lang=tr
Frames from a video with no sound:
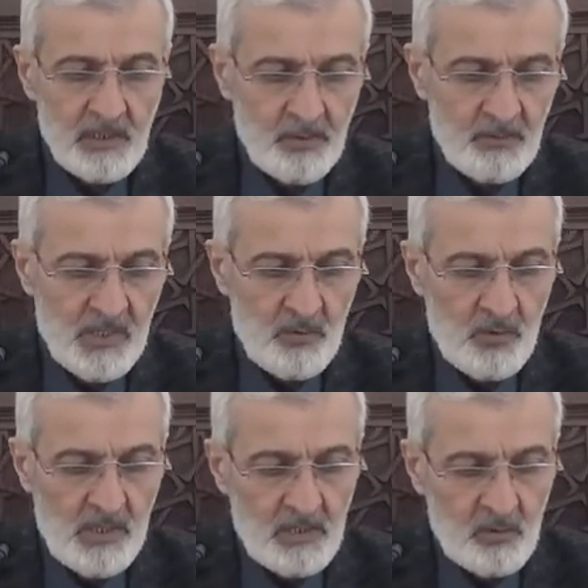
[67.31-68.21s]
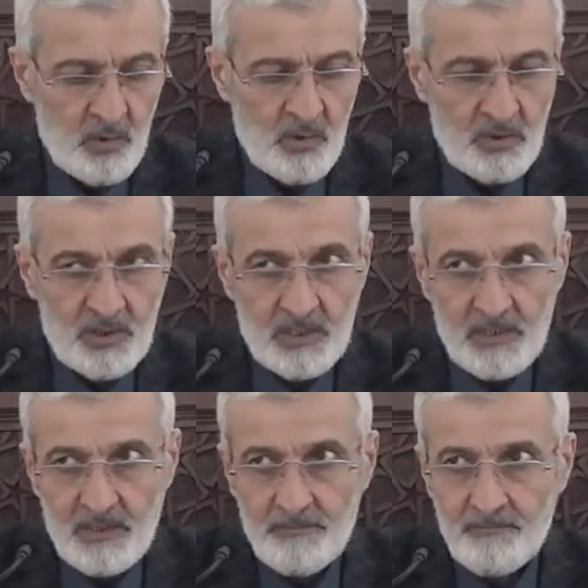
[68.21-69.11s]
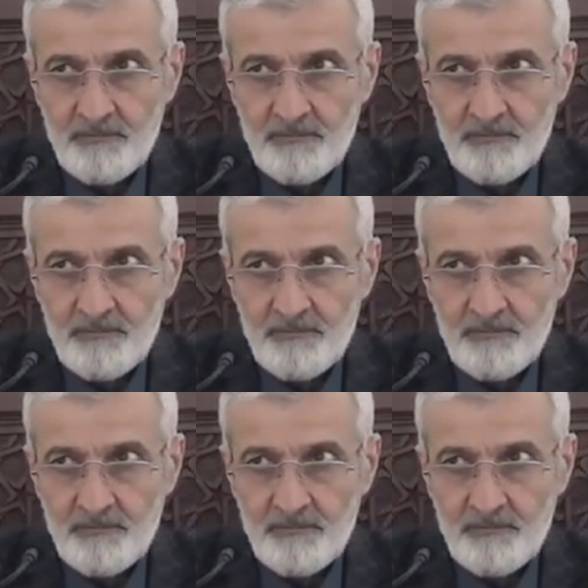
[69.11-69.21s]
hepimizin üzerine olsun inşallah.